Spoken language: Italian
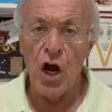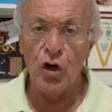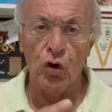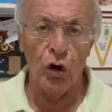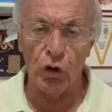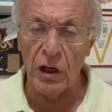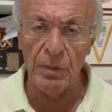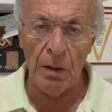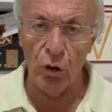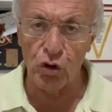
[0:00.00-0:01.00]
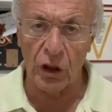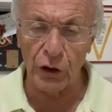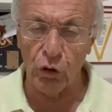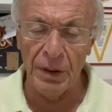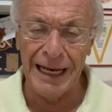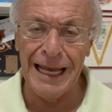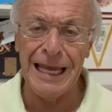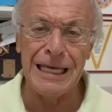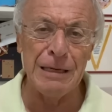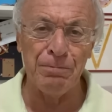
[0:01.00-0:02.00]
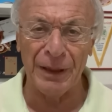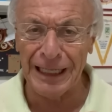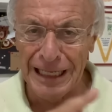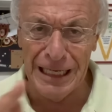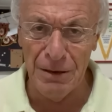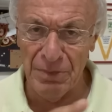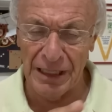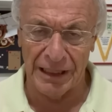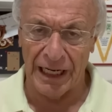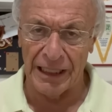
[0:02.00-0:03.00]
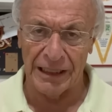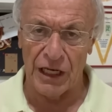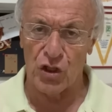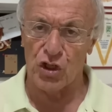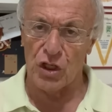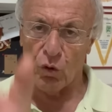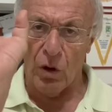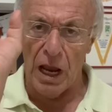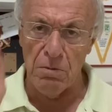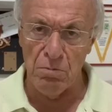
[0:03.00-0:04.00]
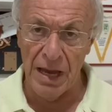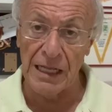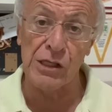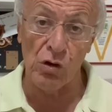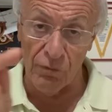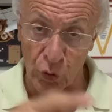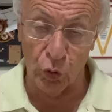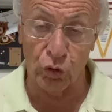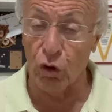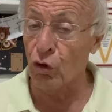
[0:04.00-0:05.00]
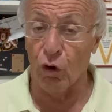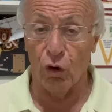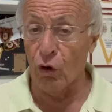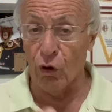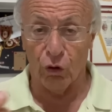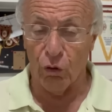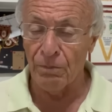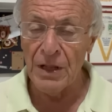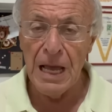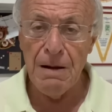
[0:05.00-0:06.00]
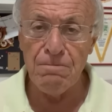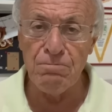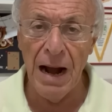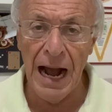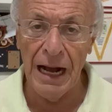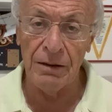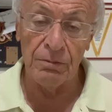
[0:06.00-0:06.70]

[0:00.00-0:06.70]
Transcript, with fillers: noi non abbiamo giocato bene i primi 35 e in mezzo è venuto il gol loro, ma